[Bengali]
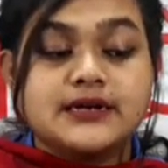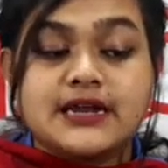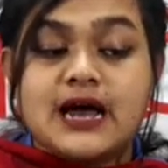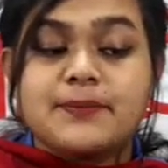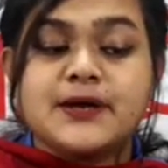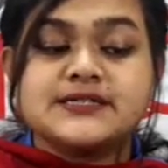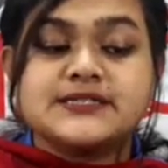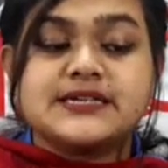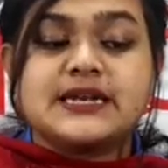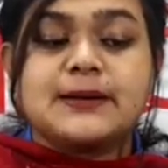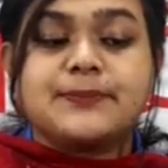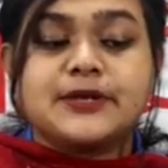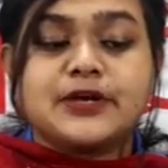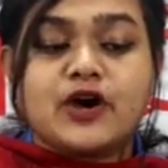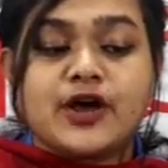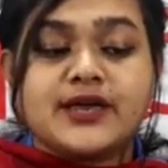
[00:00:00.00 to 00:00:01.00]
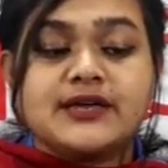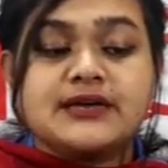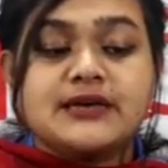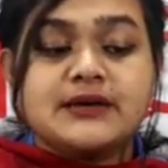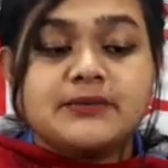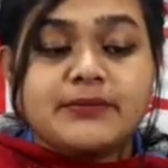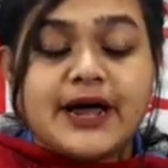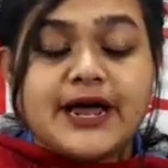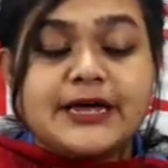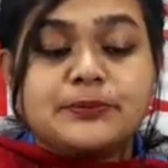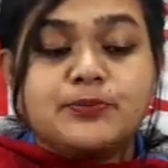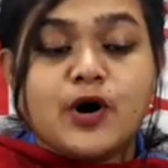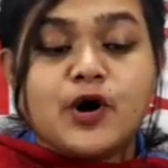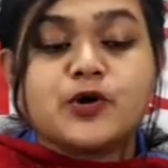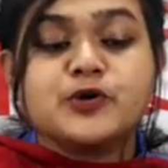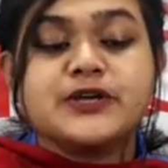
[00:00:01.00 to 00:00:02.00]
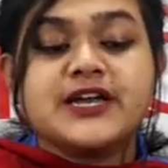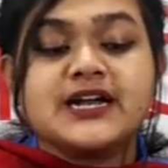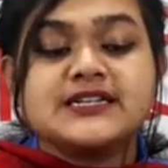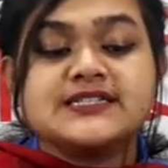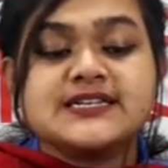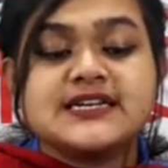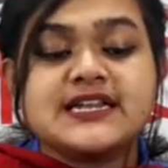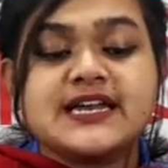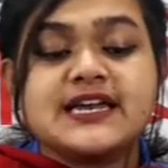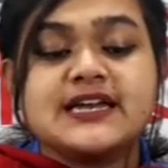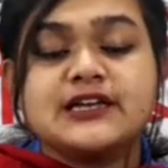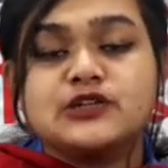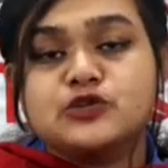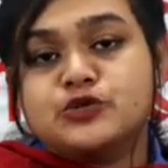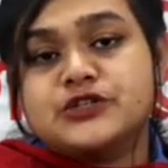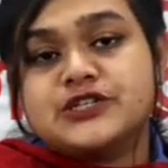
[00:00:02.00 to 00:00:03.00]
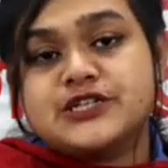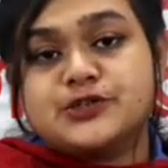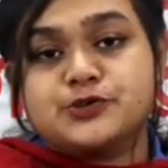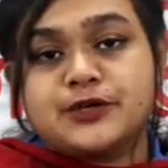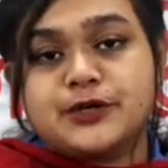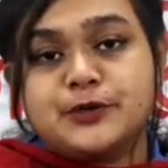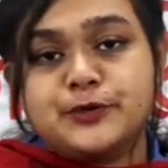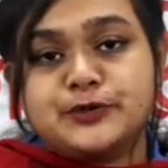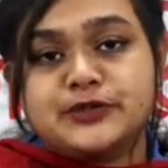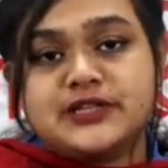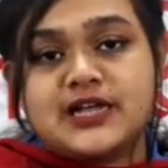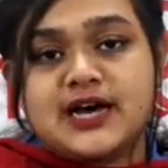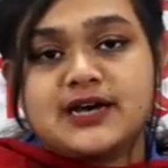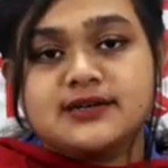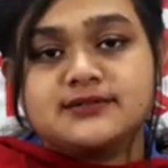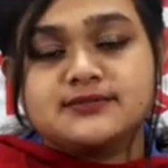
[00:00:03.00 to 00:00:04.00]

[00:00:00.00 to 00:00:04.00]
নাপা সিরাপে নয় মায়ের পরকিয়ার জেরে দুই শিশুকে হত্যা